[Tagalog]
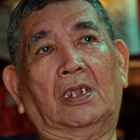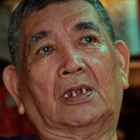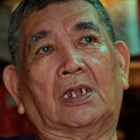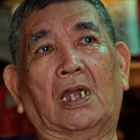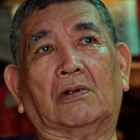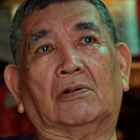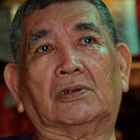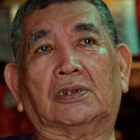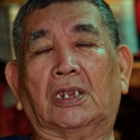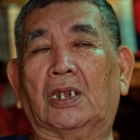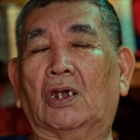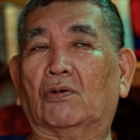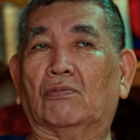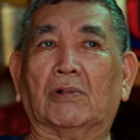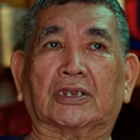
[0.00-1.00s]
Kako, hindi
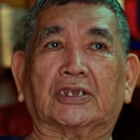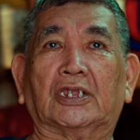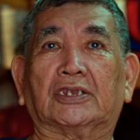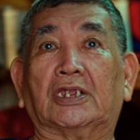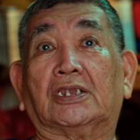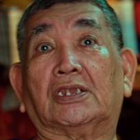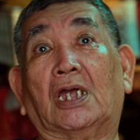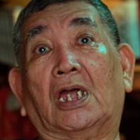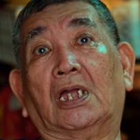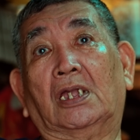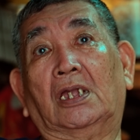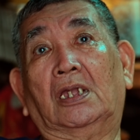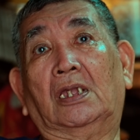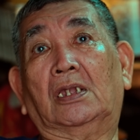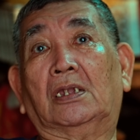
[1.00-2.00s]
na ako magtitinda.
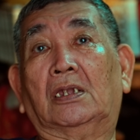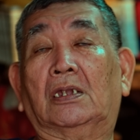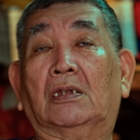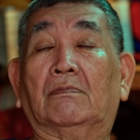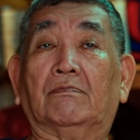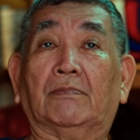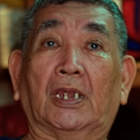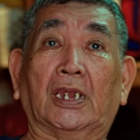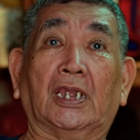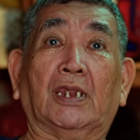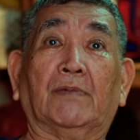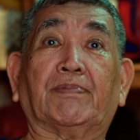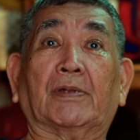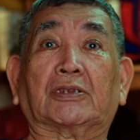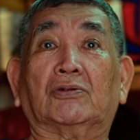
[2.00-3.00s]

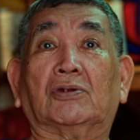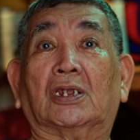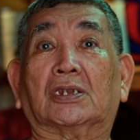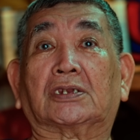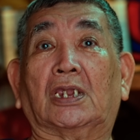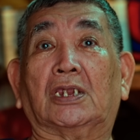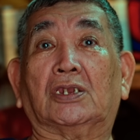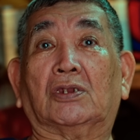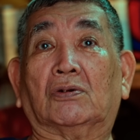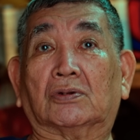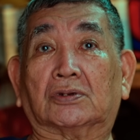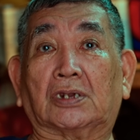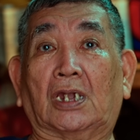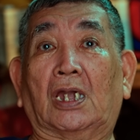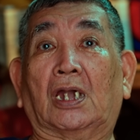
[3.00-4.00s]
Lilipat ko na sa inyo,
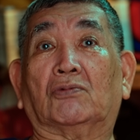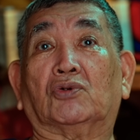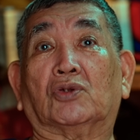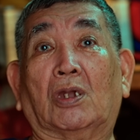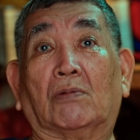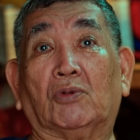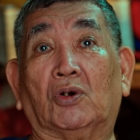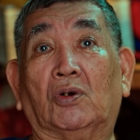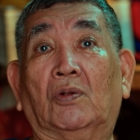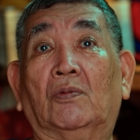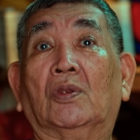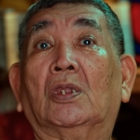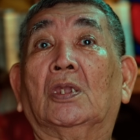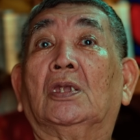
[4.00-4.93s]
sa kuya mo.